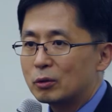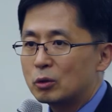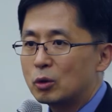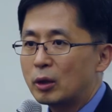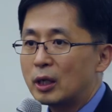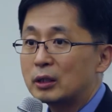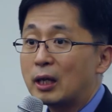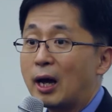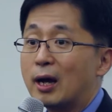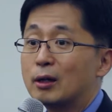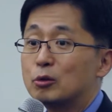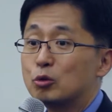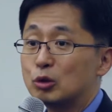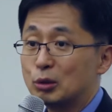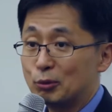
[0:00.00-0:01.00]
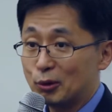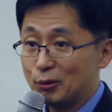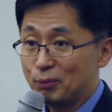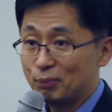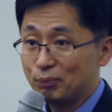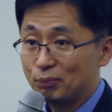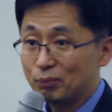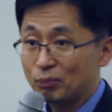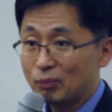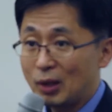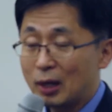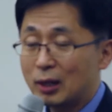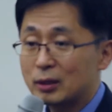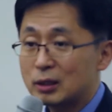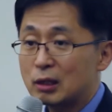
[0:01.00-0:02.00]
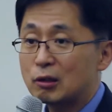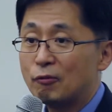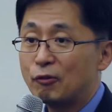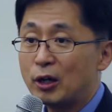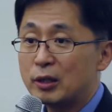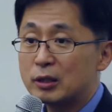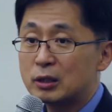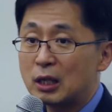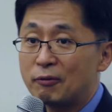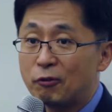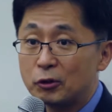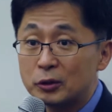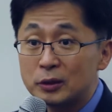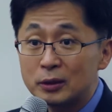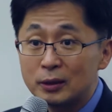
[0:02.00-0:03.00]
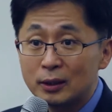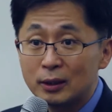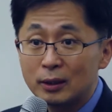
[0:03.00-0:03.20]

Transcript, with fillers: 뛰어난 대학을 중심으로. 아까 실리콘밸리는 스탠퍼드,